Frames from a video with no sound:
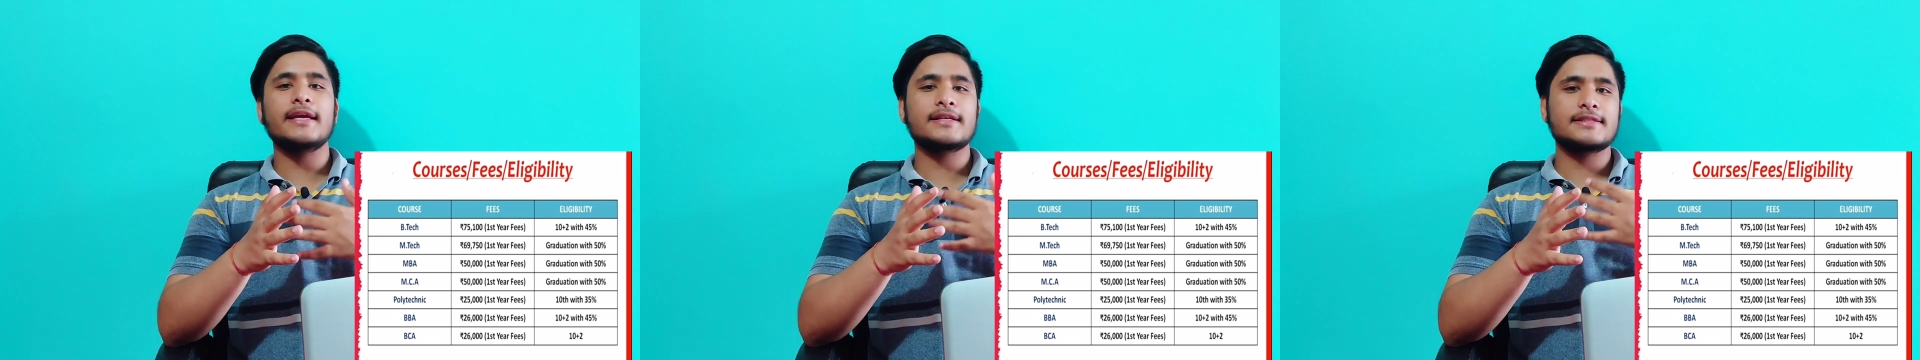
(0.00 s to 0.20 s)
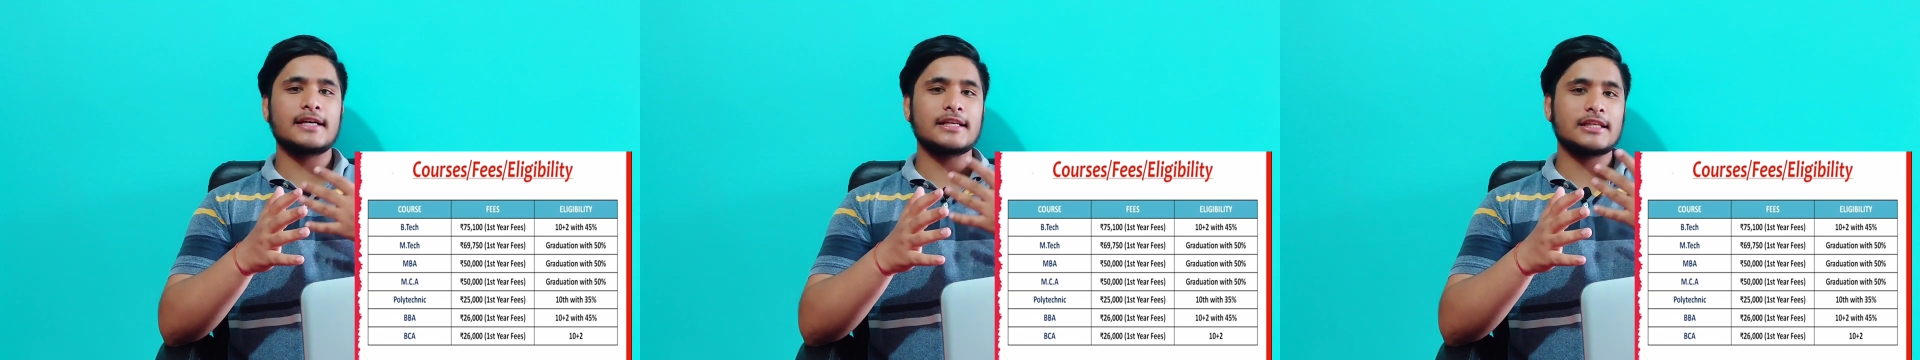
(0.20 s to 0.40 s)

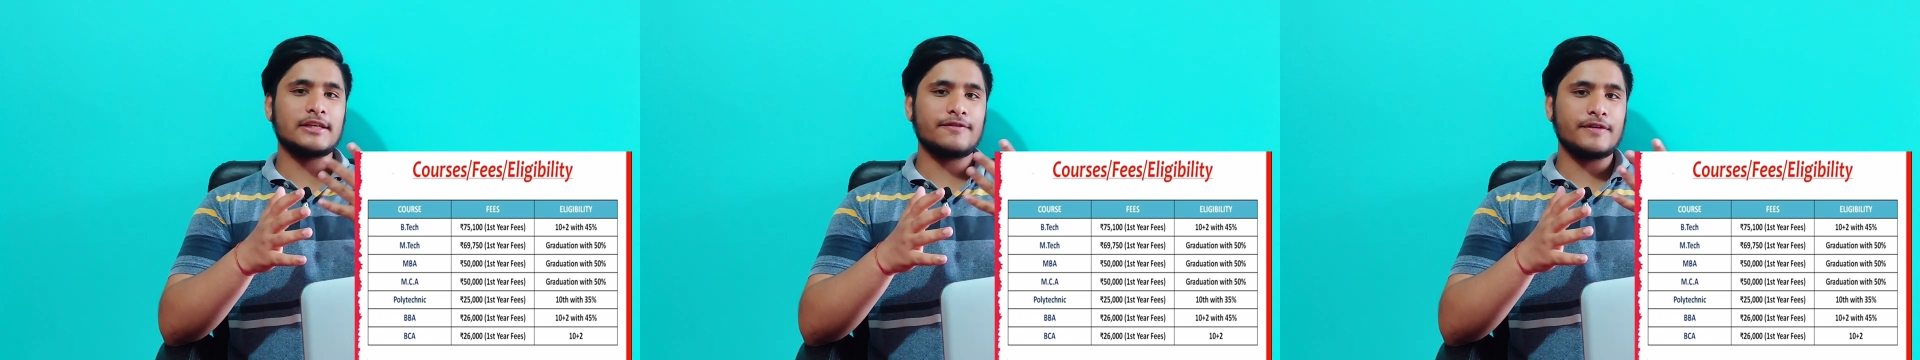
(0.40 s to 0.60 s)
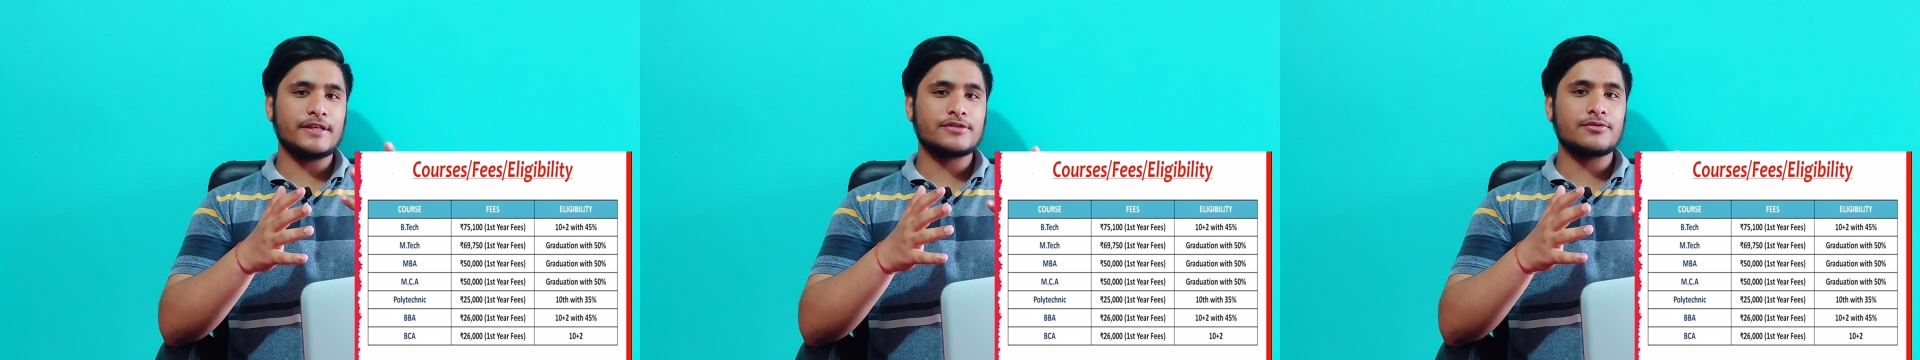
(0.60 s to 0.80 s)
एक साल
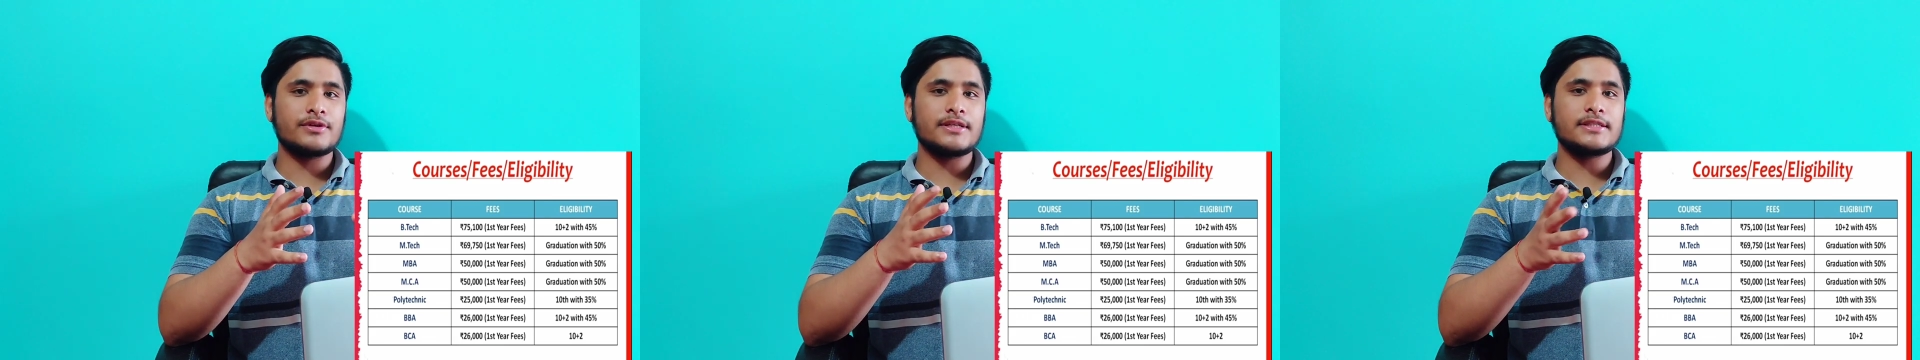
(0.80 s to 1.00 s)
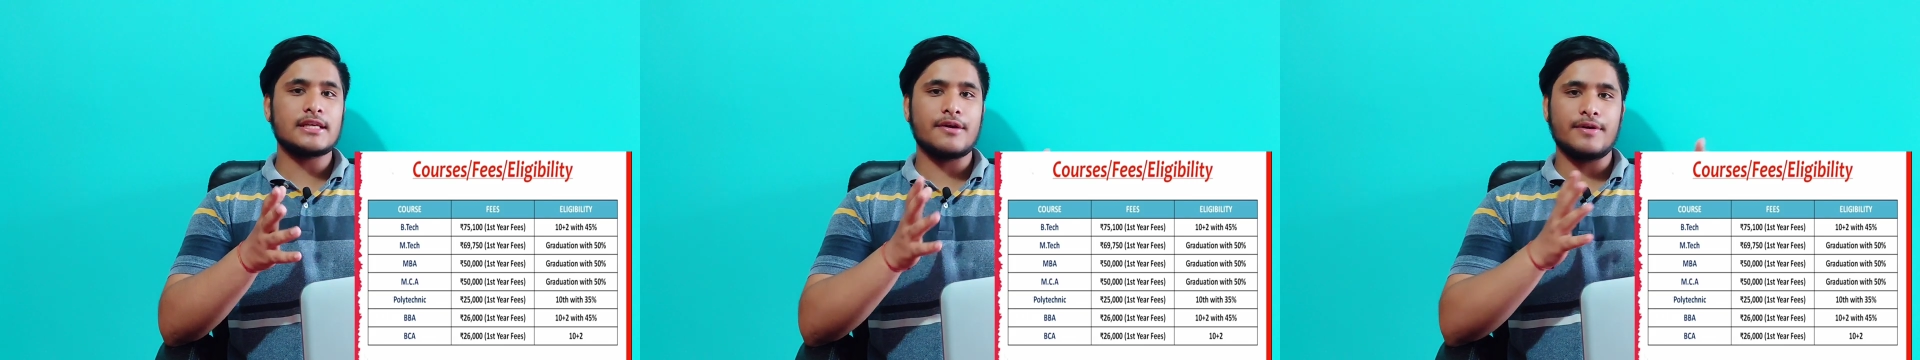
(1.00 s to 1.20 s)
की फ़ीस
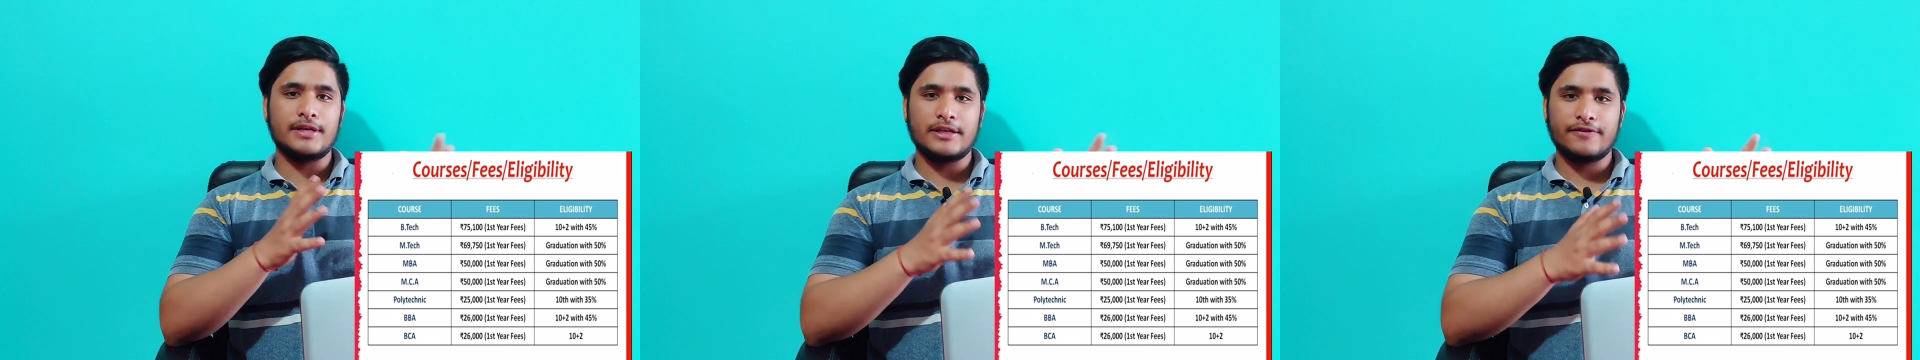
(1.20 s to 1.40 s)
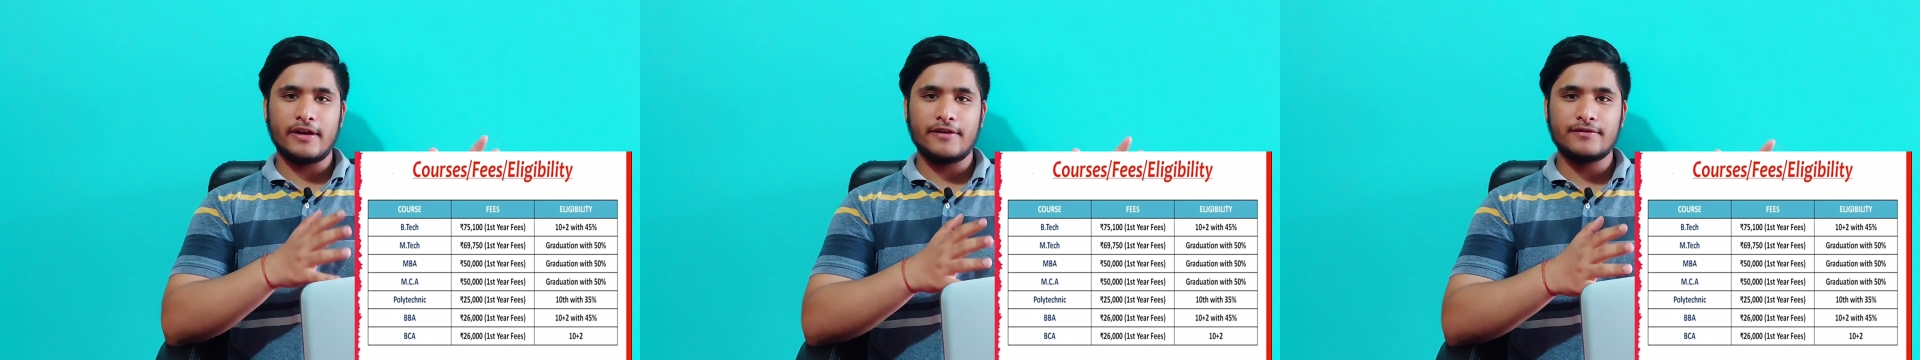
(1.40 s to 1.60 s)
होगी
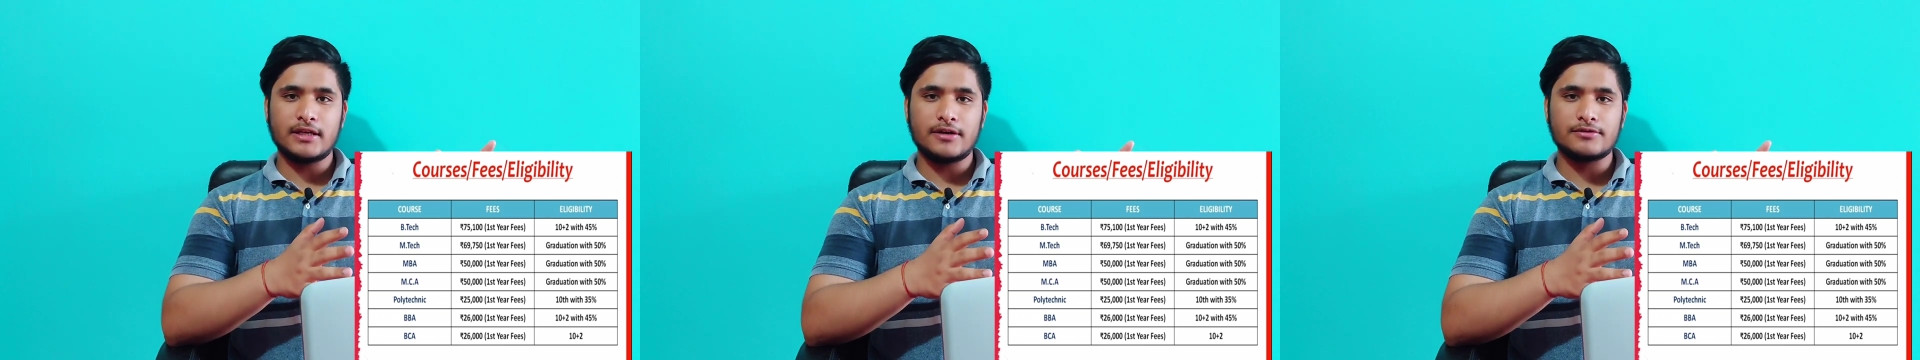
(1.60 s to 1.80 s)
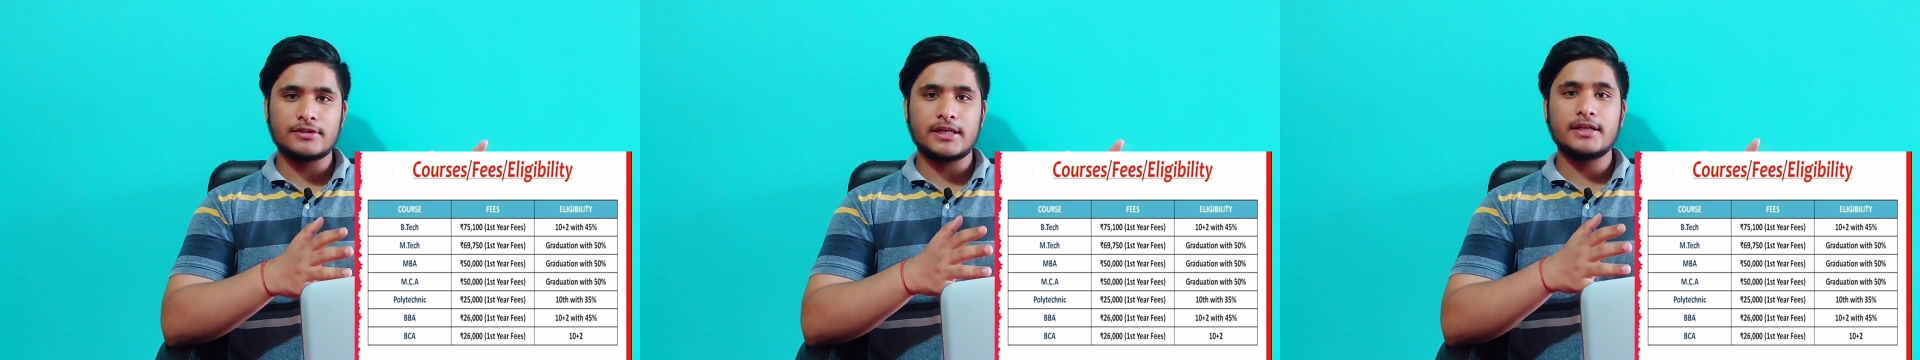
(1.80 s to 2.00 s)
सेवेंटी फाइव
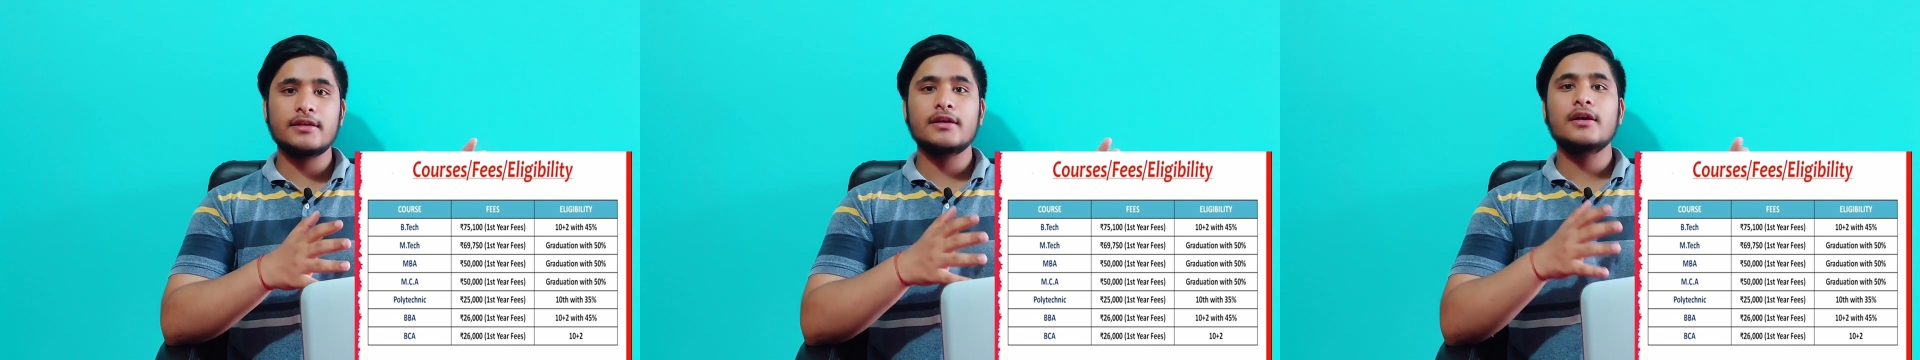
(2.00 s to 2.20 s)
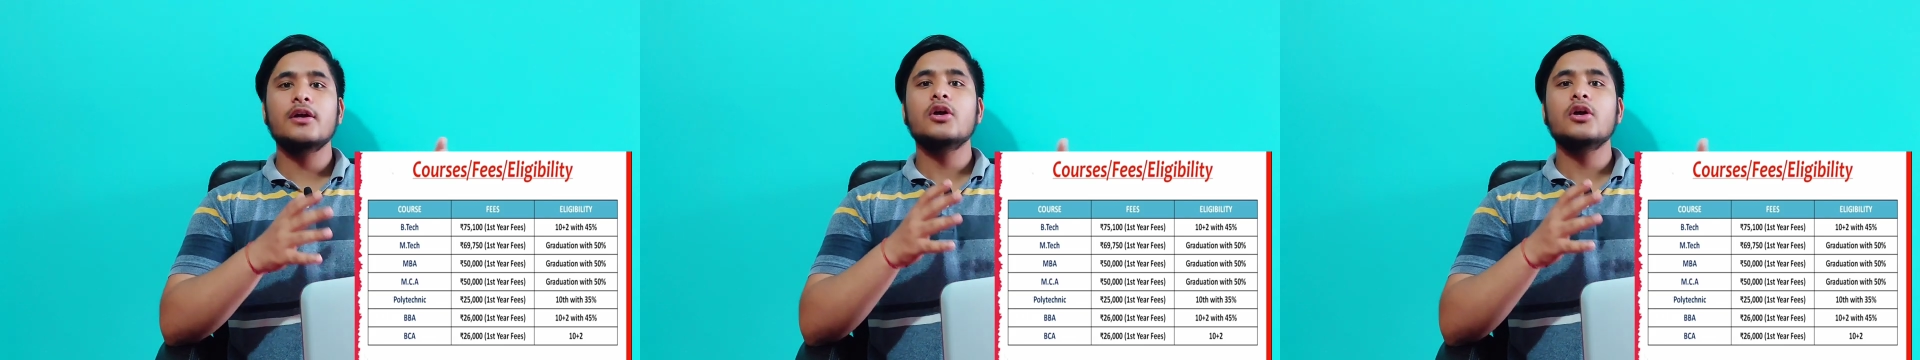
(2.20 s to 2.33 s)
थाउजेंड